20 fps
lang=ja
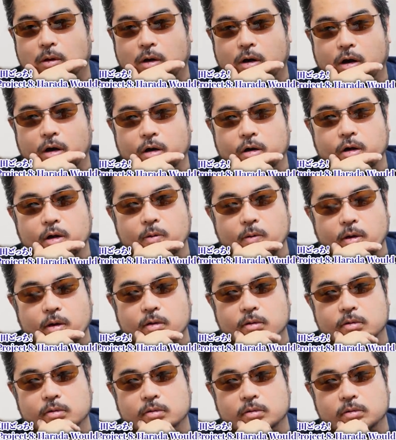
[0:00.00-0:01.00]
あれ
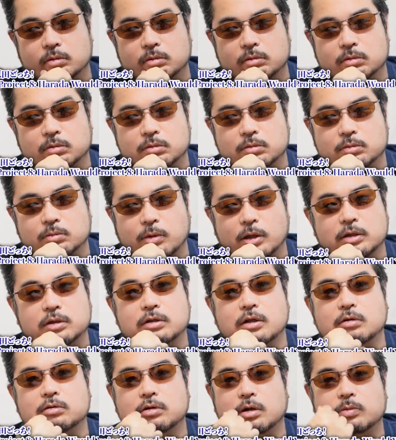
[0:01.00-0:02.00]
は全
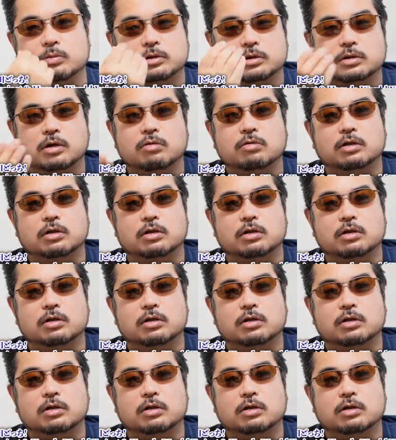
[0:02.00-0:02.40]
く多分違